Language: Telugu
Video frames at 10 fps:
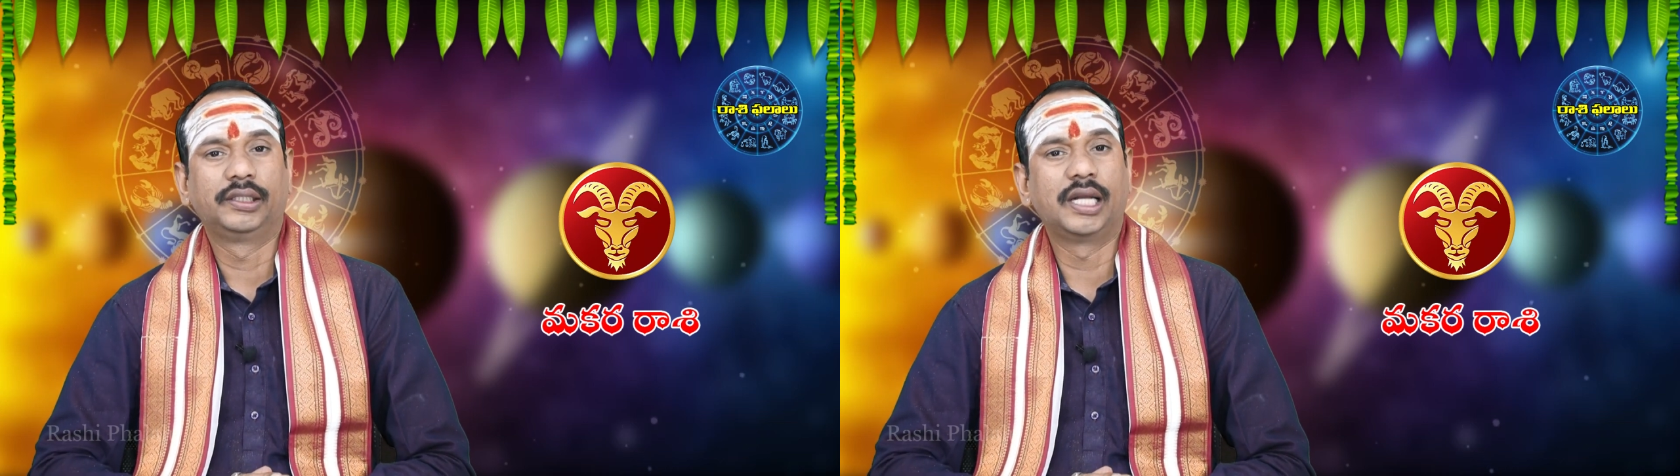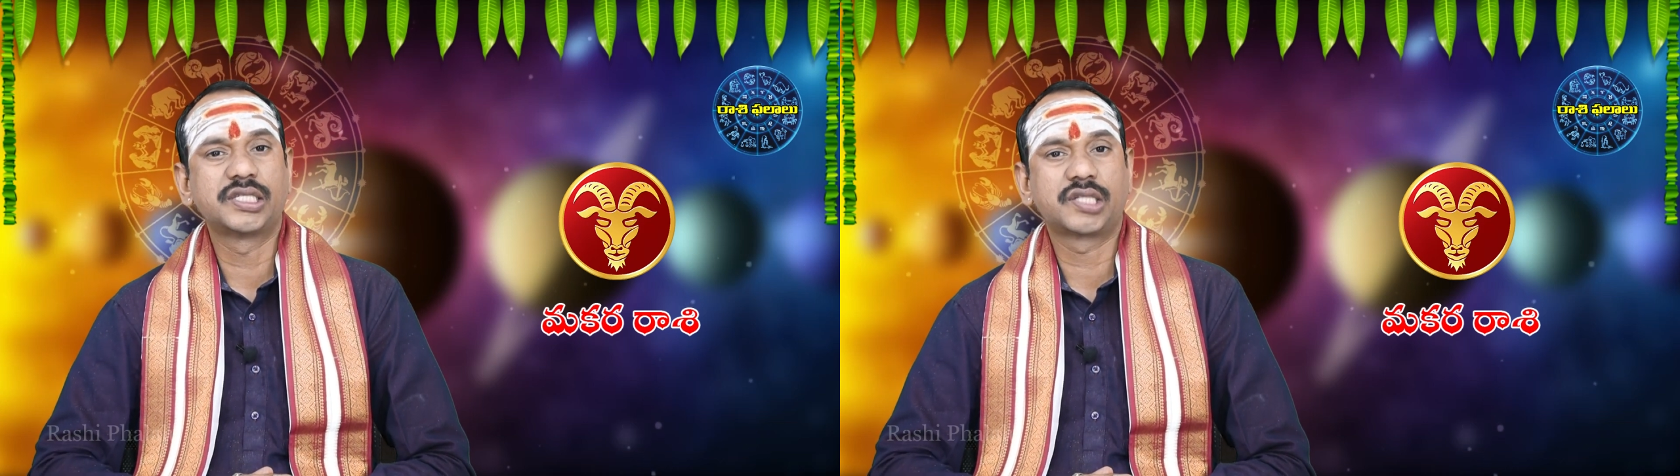
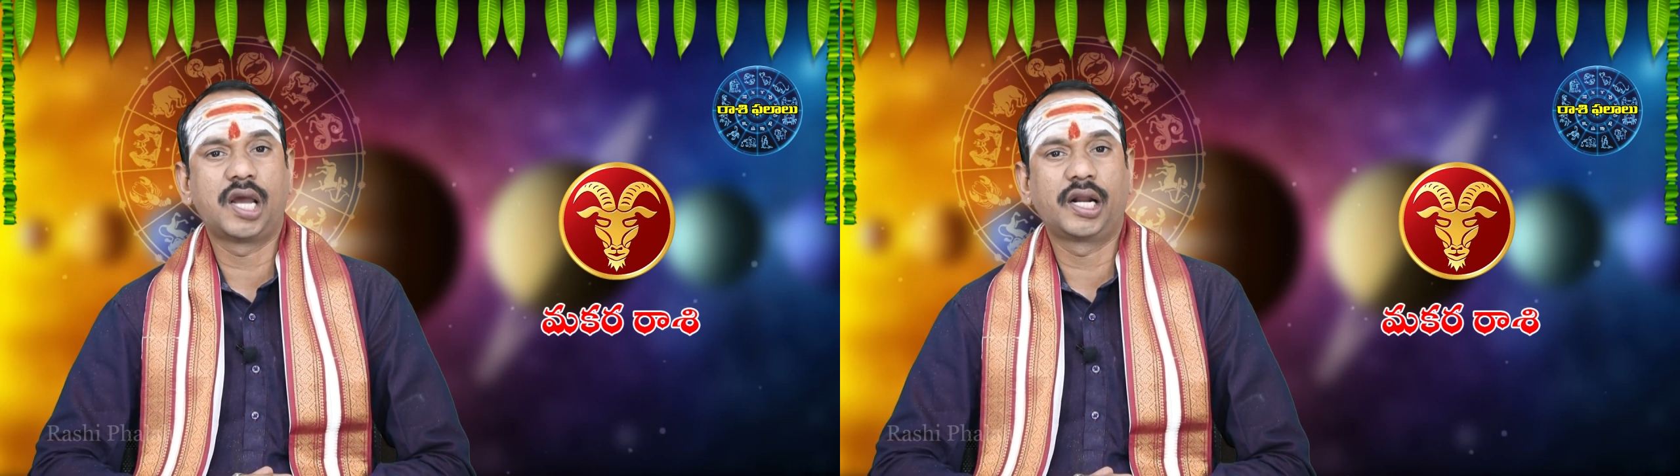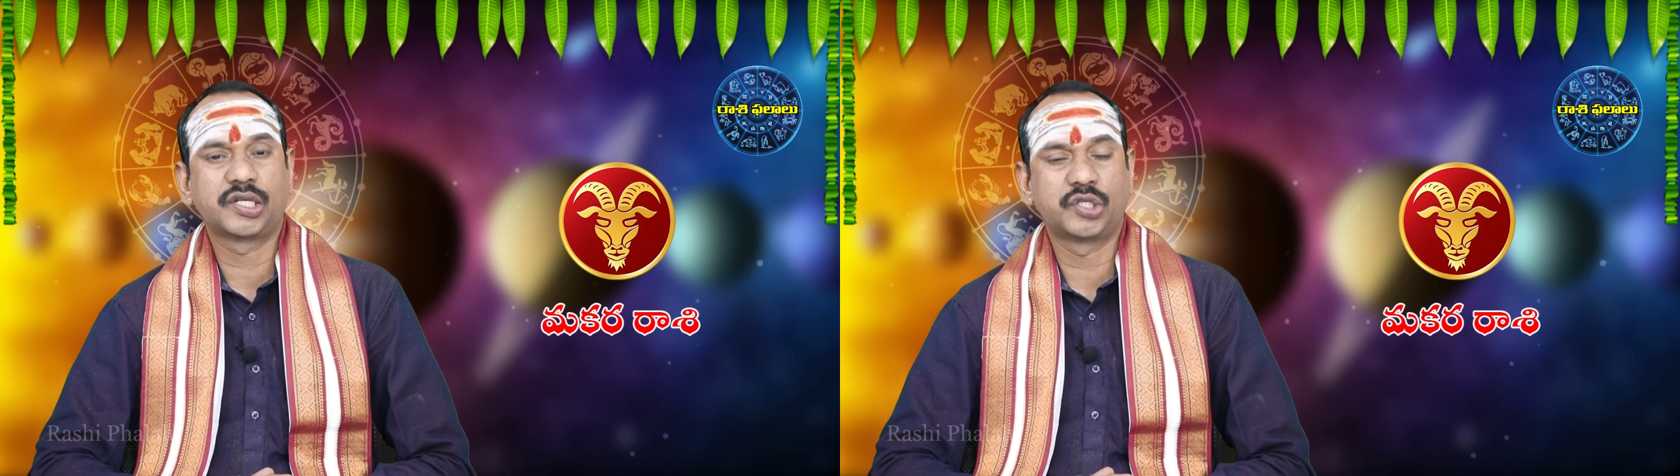ధనిష్టా
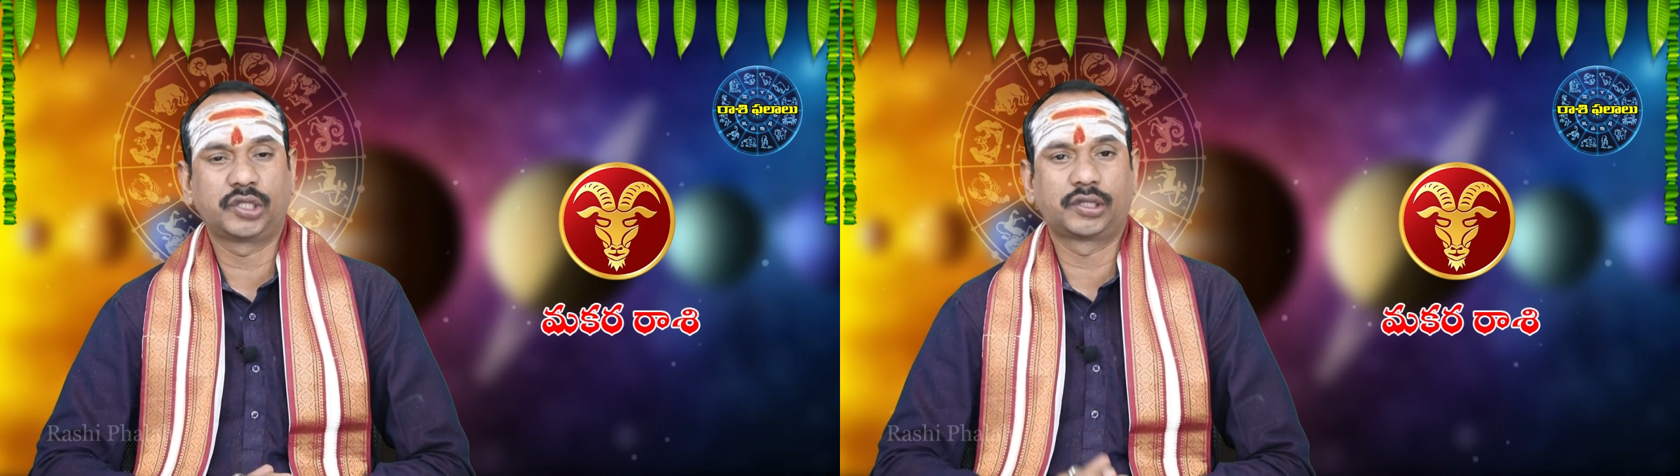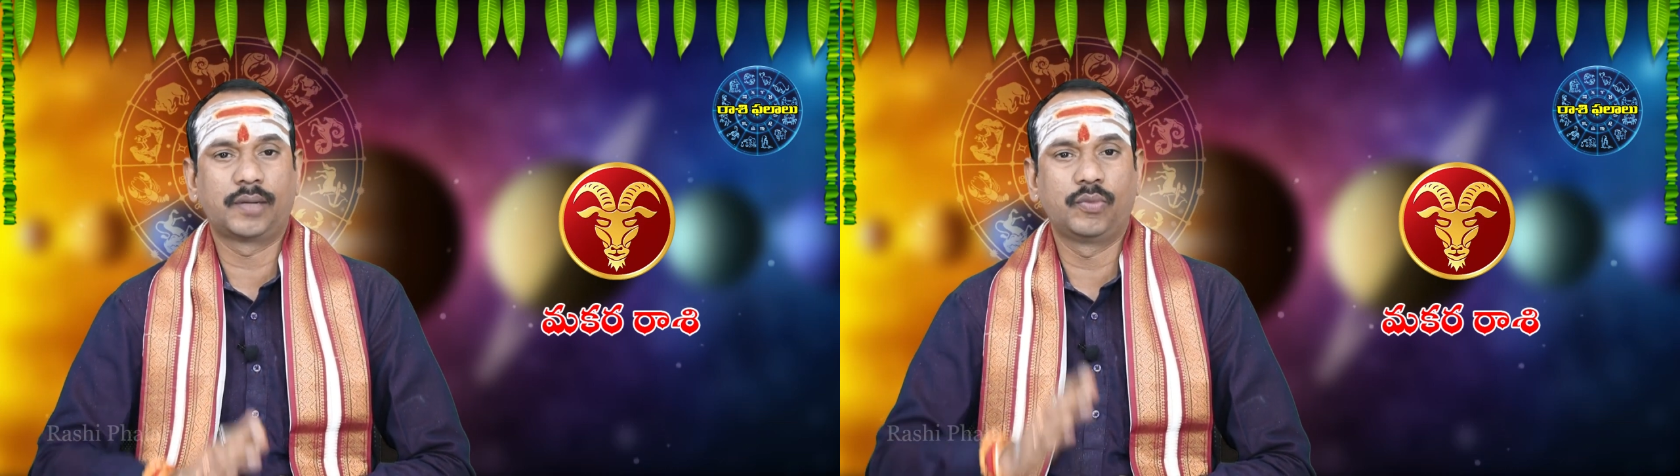
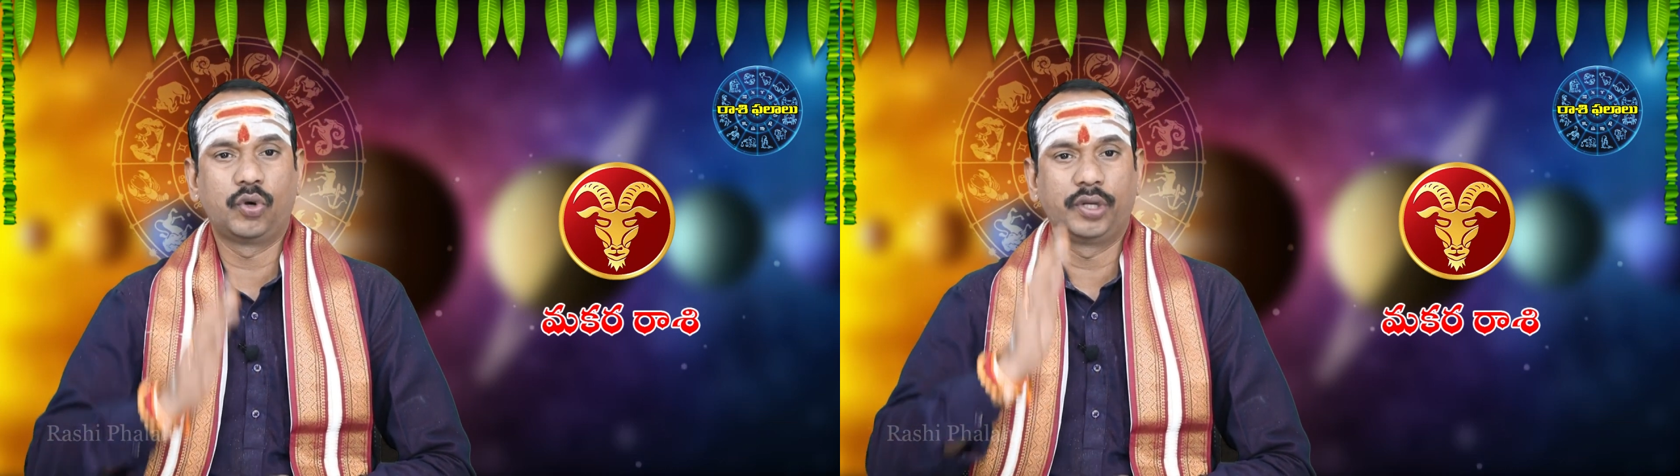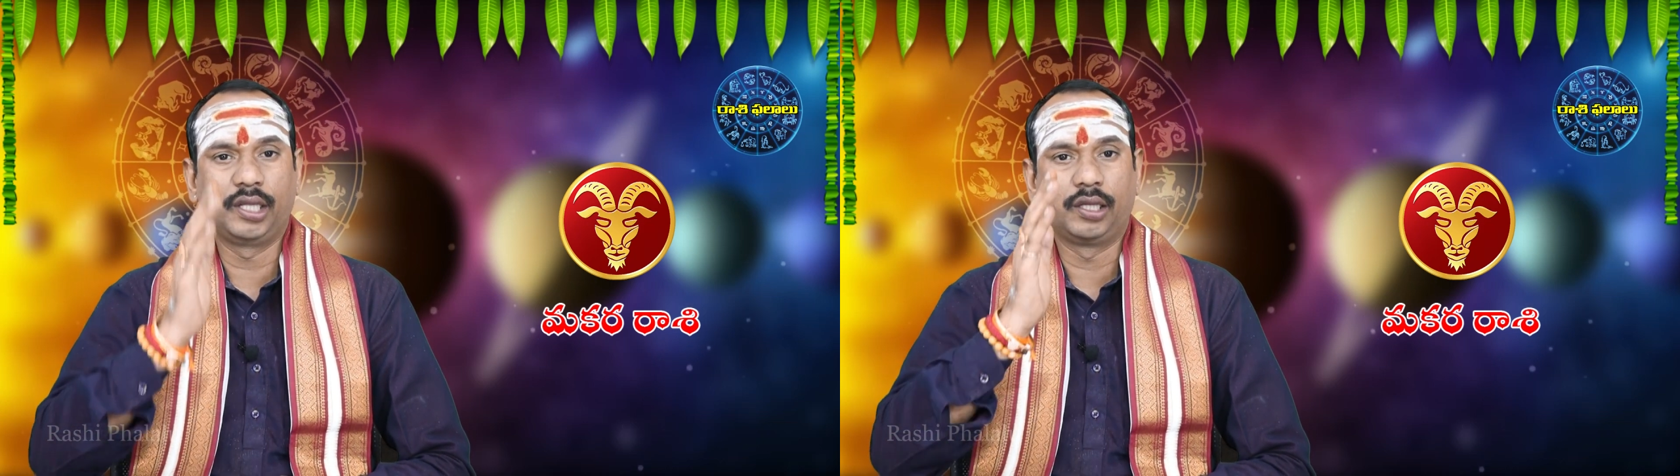
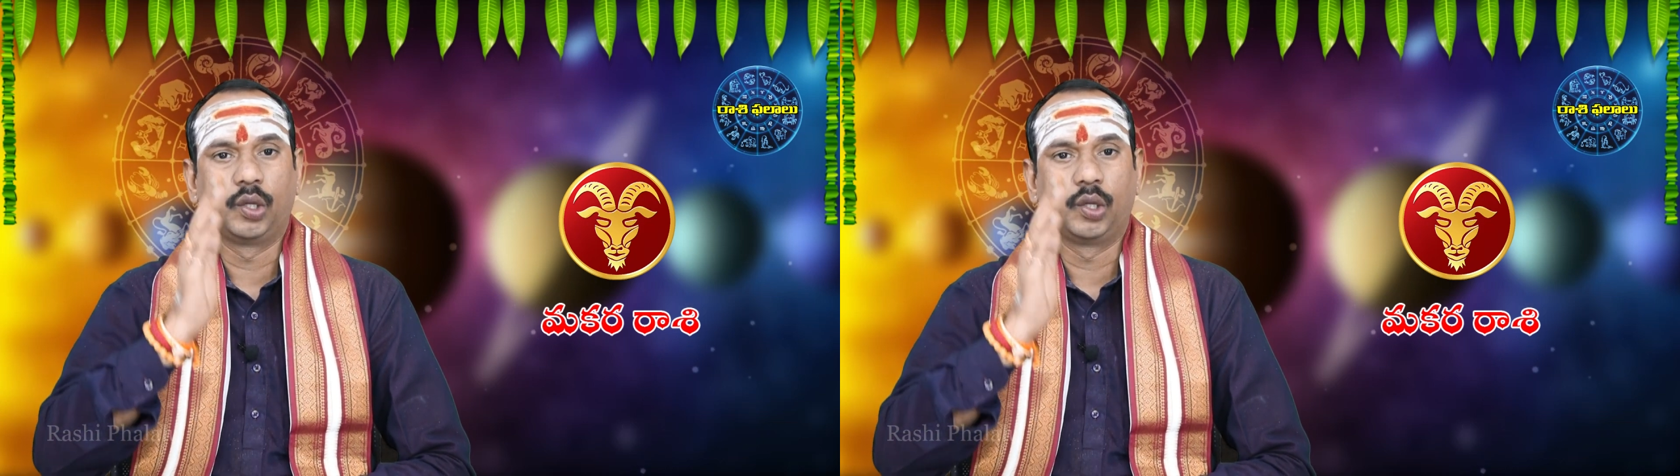నక్షత్రంలోని